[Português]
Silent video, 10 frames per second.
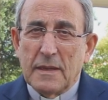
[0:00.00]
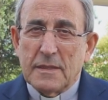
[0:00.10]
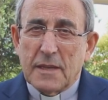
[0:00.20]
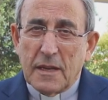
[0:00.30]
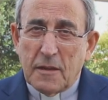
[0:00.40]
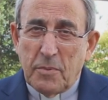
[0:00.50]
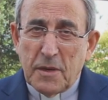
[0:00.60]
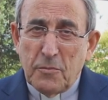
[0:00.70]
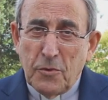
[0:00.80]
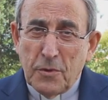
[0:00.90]
Sei que
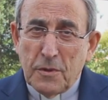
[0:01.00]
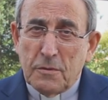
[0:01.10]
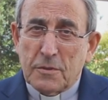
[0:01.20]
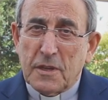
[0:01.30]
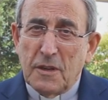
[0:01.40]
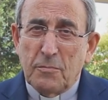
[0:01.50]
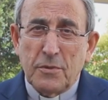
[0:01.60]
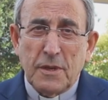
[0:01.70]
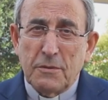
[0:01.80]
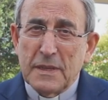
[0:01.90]
para muitos que não
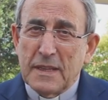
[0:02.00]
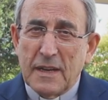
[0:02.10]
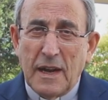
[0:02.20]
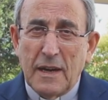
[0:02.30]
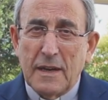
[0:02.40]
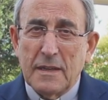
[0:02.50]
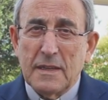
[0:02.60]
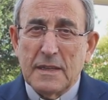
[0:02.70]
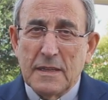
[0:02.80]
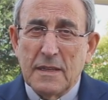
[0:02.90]
poderão
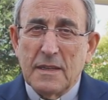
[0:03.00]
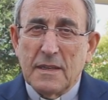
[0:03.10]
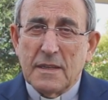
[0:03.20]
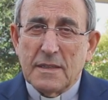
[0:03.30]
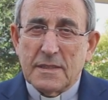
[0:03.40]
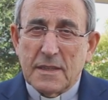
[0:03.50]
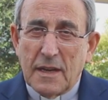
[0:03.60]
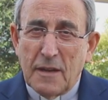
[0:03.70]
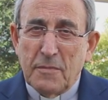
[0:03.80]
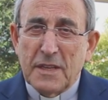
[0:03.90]
entrar,
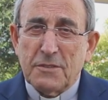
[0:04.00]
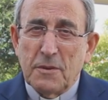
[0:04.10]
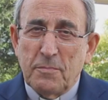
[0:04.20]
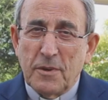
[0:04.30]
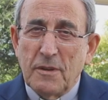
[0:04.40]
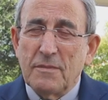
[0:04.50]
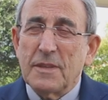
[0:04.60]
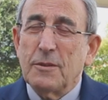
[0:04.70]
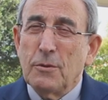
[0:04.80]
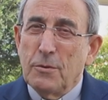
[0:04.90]
será mais uma prova
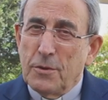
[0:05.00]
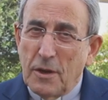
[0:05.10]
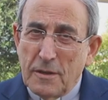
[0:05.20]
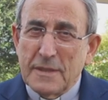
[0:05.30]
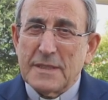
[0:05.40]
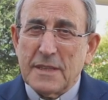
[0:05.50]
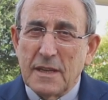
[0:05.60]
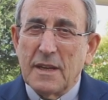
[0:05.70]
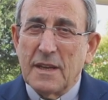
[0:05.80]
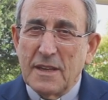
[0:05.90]

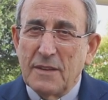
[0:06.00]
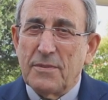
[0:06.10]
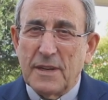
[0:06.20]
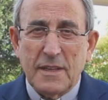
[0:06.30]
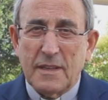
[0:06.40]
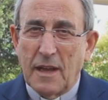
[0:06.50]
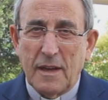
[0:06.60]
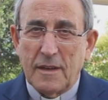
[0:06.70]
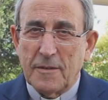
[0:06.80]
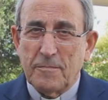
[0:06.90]
dolorosa a enfrentar.